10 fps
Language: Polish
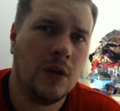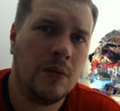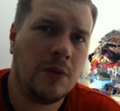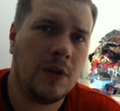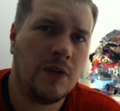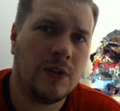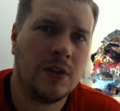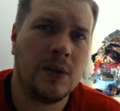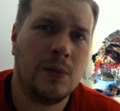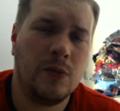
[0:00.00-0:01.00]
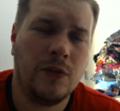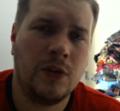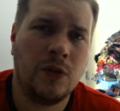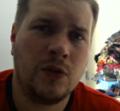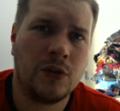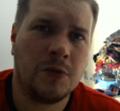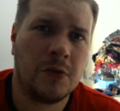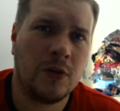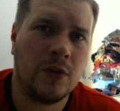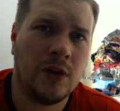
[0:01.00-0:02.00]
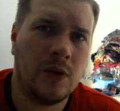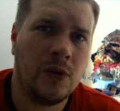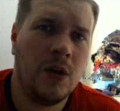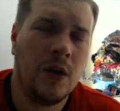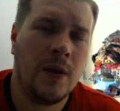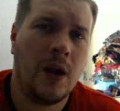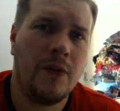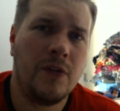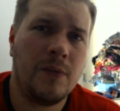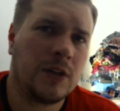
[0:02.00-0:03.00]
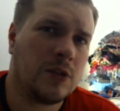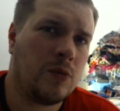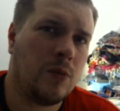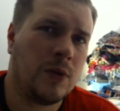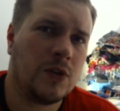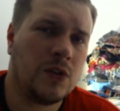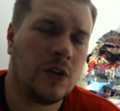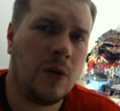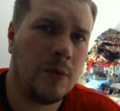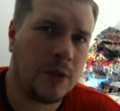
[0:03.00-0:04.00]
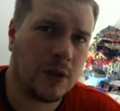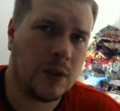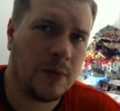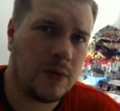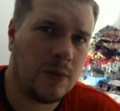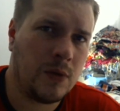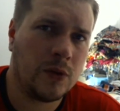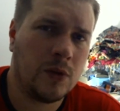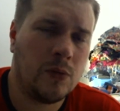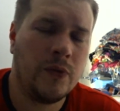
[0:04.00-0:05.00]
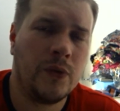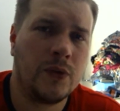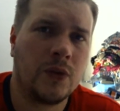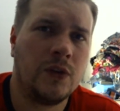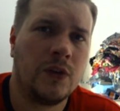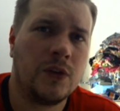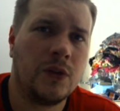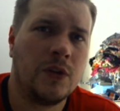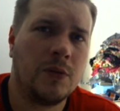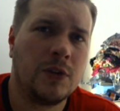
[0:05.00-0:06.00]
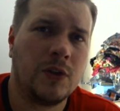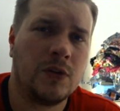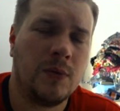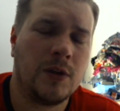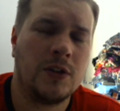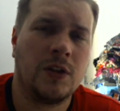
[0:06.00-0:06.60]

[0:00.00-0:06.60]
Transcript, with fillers: mi najwięcej subów i dużo osób to oglądało, ale feedback też był bardzo znikomy, tak naprawdę mało kto mówił, co go interesuje, co by chciał zobaczyć i